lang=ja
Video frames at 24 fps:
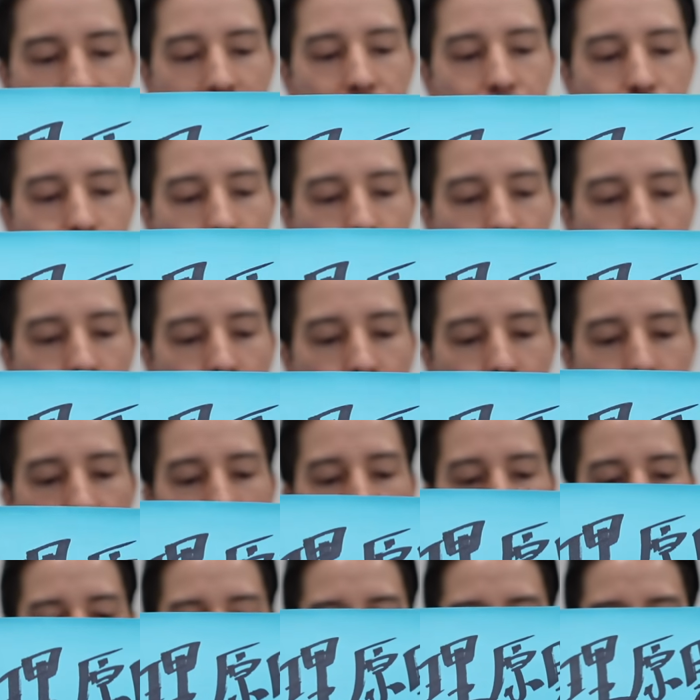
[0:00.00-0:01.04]
かりと
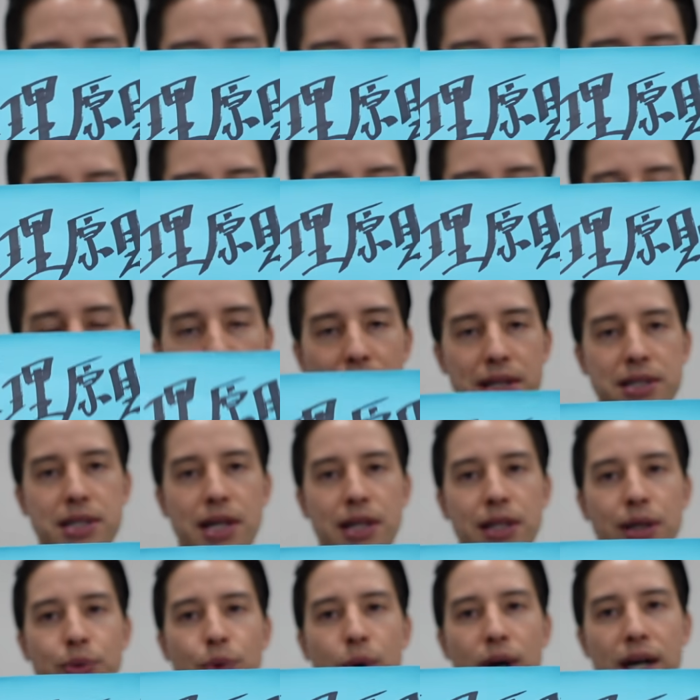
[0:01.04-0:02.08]
そして皆
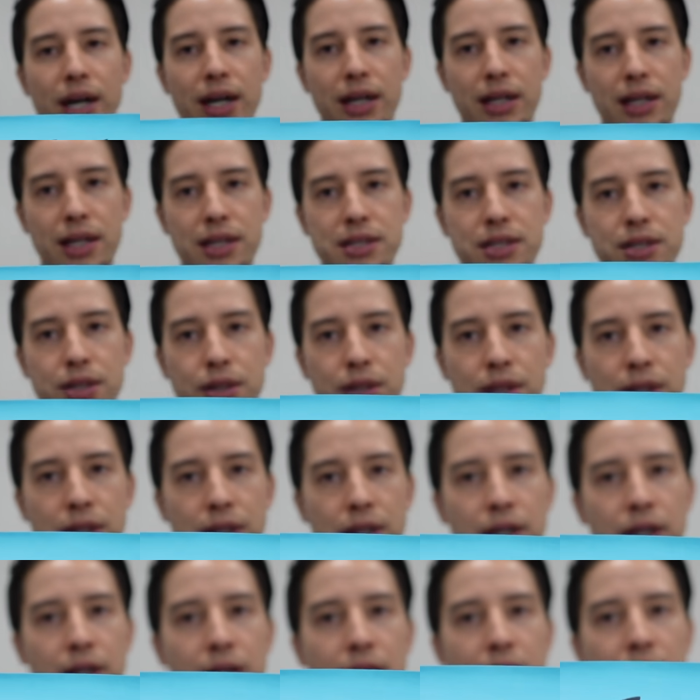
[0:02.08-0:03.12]
さんに分かりやすい
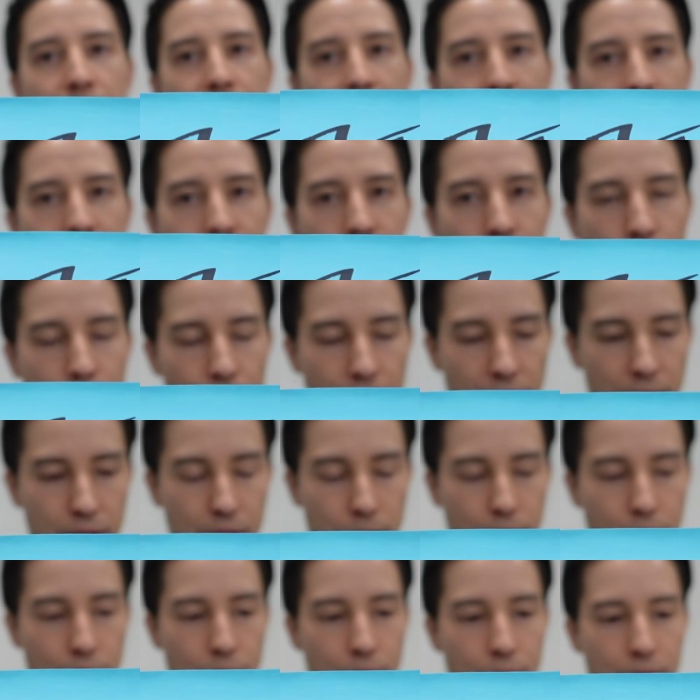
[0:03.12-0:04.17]
えー、表
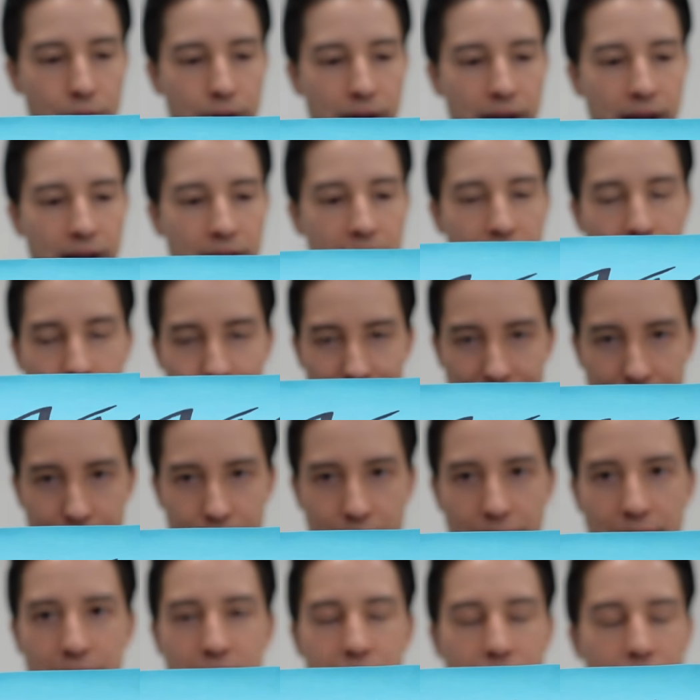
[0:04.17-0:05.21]
現方法で噛み砕
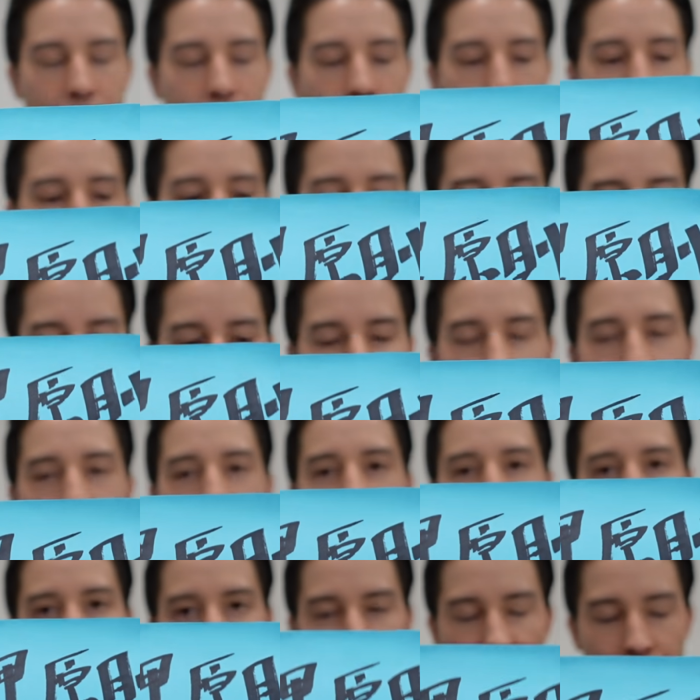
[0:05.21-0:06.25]
いて伝え
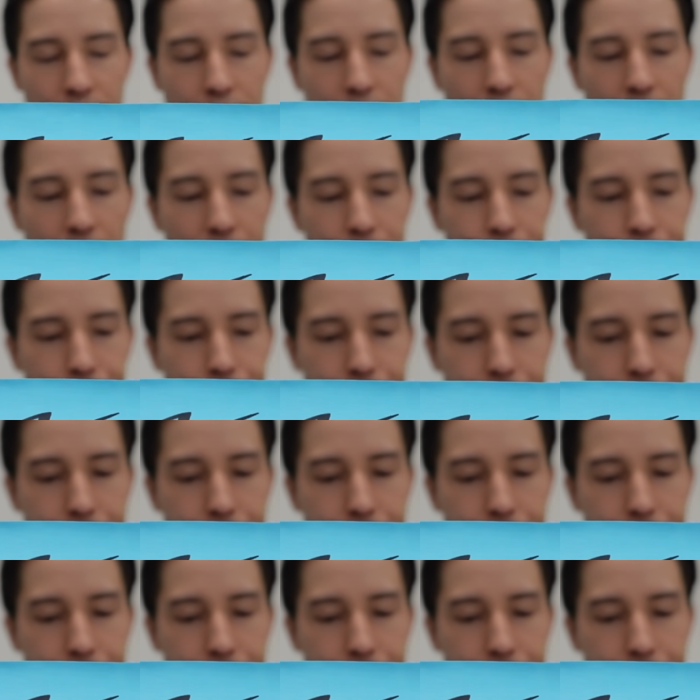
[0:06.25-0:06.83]
ていけるか